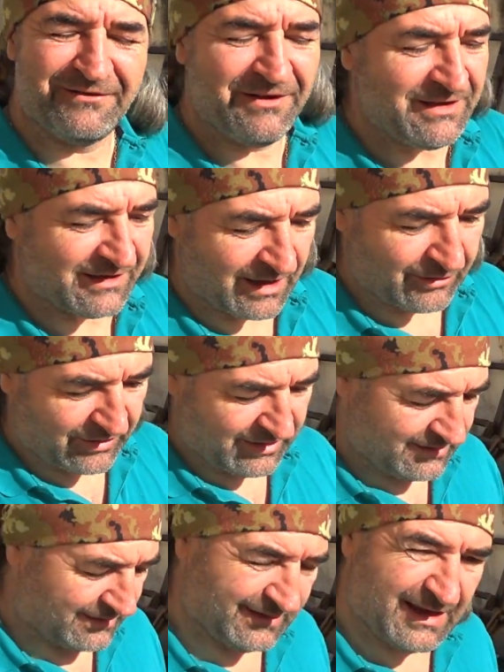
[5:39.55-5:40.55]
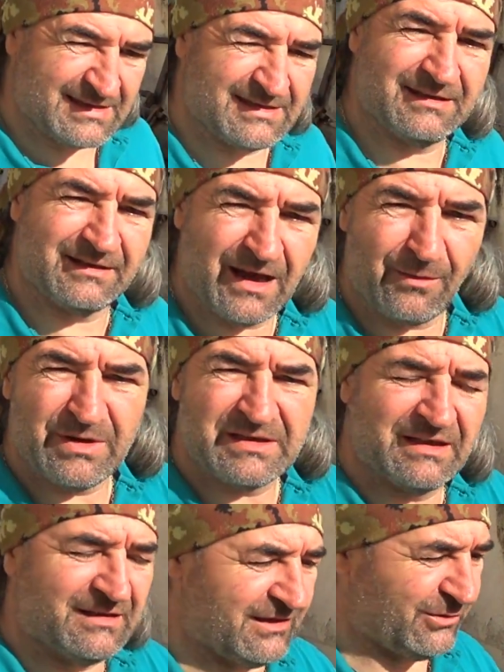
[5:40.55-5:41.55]
Видите, какой классный
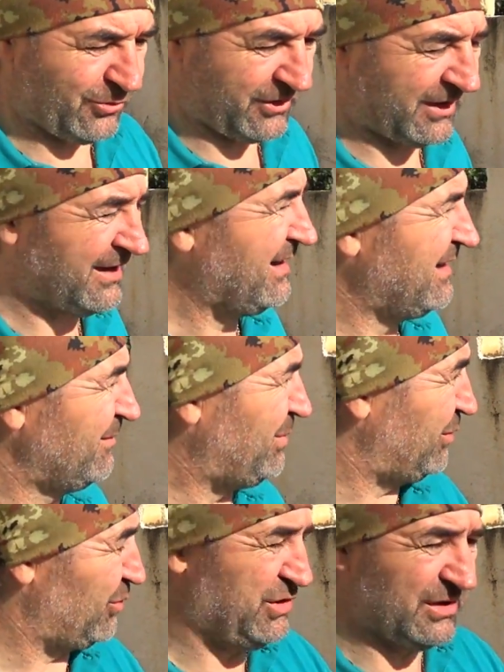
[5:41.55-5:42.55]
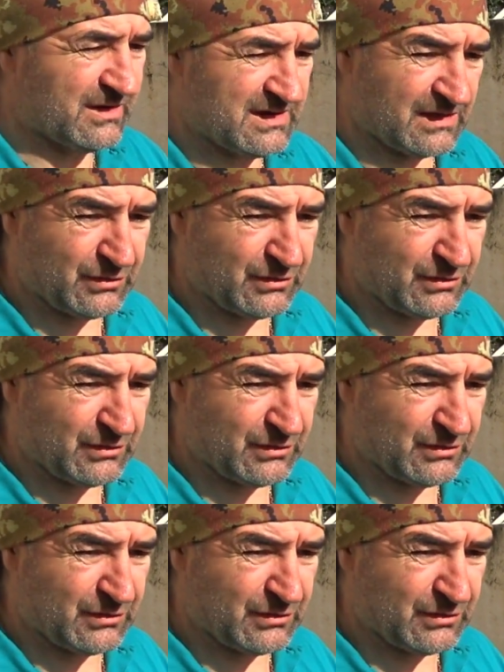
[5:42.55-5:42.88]
декабрьский денек получился.